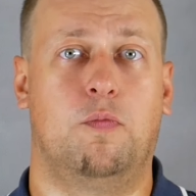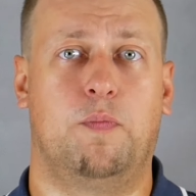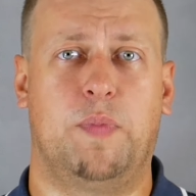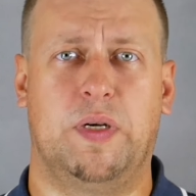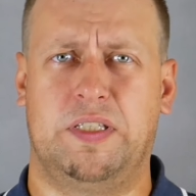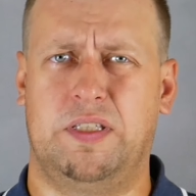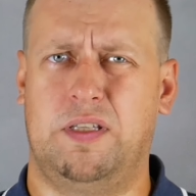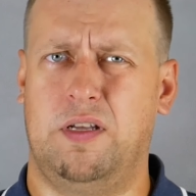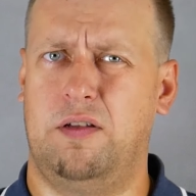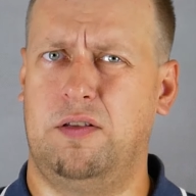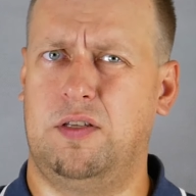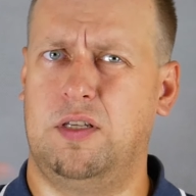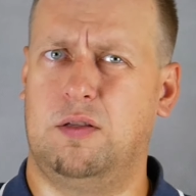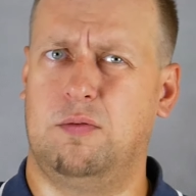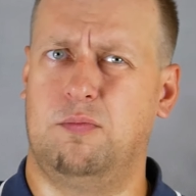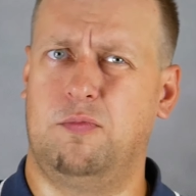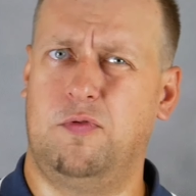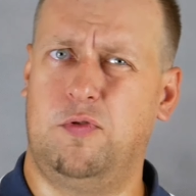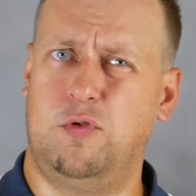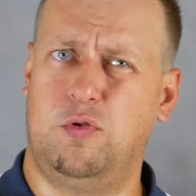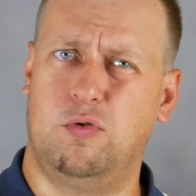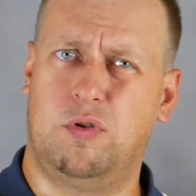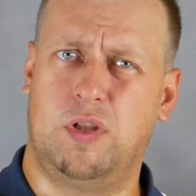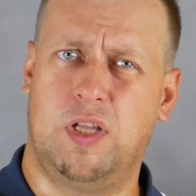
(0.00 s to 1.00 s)
поставить этому
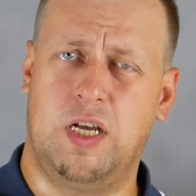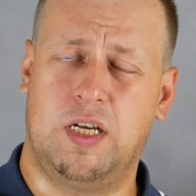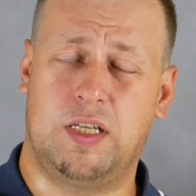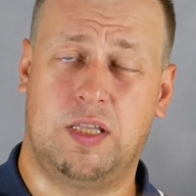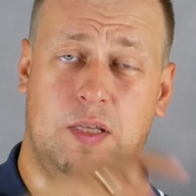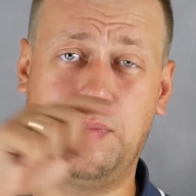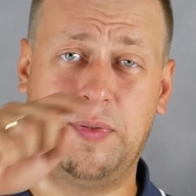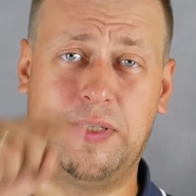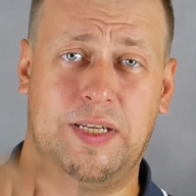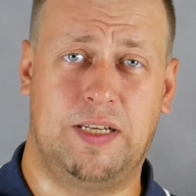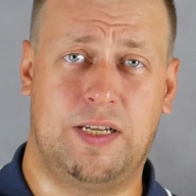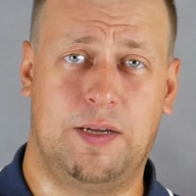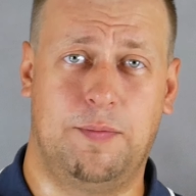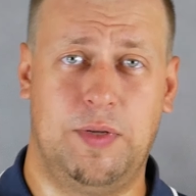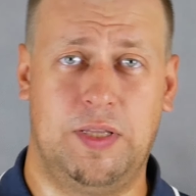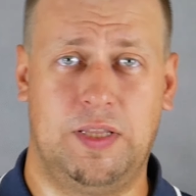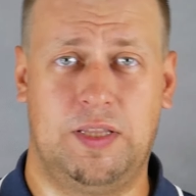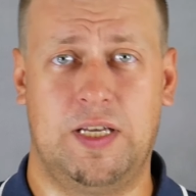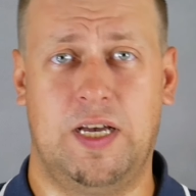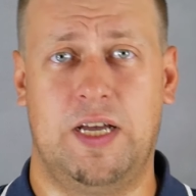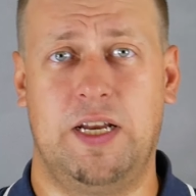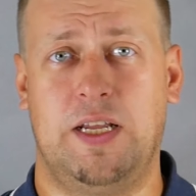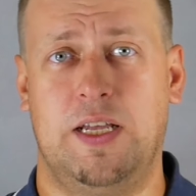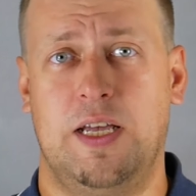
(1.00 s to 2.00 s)
видео лайк, написать
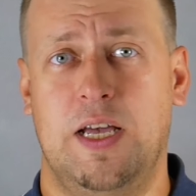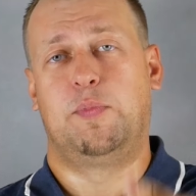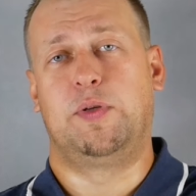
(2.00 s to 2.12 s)
комментарий,